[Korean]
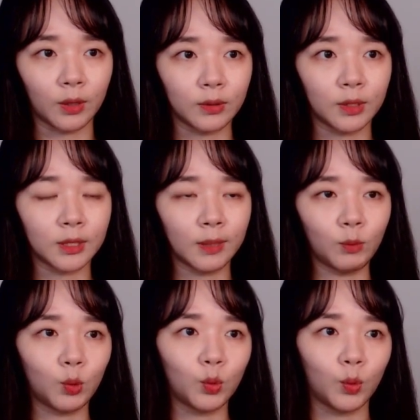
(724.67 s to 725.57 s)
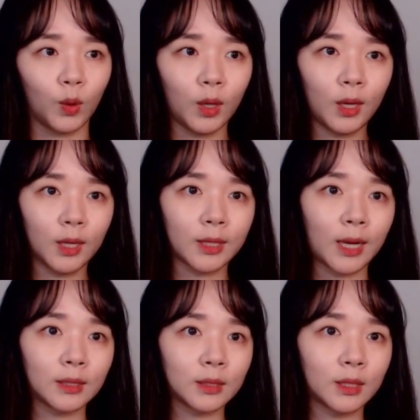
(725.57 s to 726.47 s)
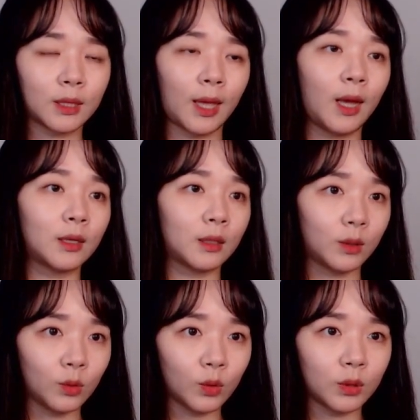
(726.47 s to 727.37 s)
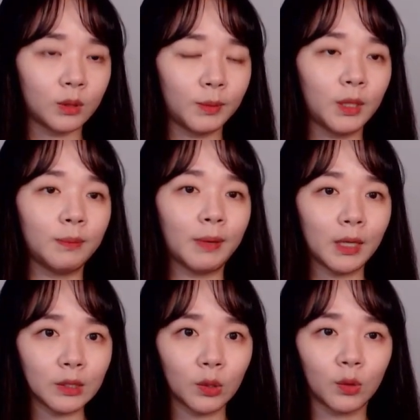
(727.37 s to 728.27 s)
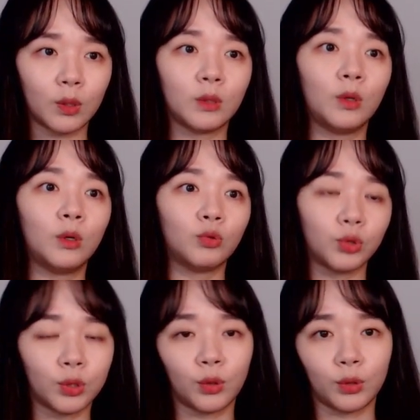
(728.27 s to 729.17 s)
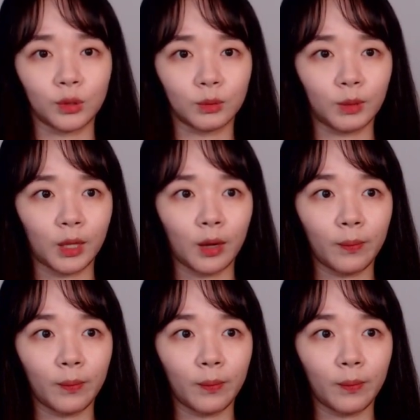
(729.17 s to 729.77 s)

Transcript: 근데 참고로 당시에 대학 등록금이 8천 원에서 9천 원이었습니다.